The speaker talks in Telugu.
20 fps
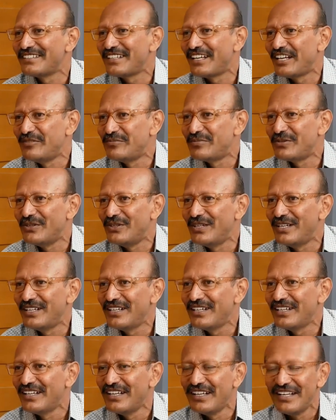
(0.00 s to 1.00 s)
అయిపోయి
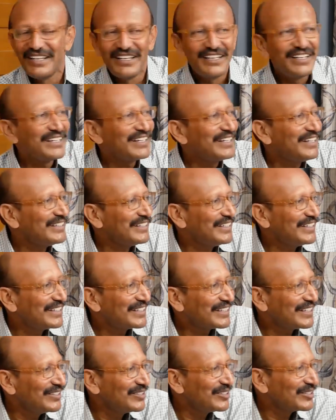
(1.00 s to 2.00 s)
ఇక అది
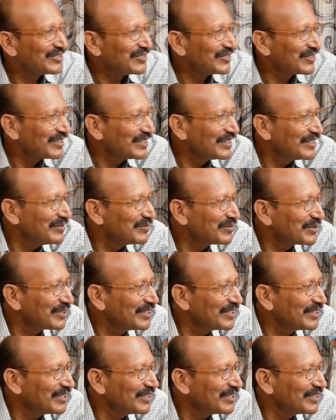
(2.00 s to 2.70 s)
కదులుతూ ఉంటుంది ఇప్పుడు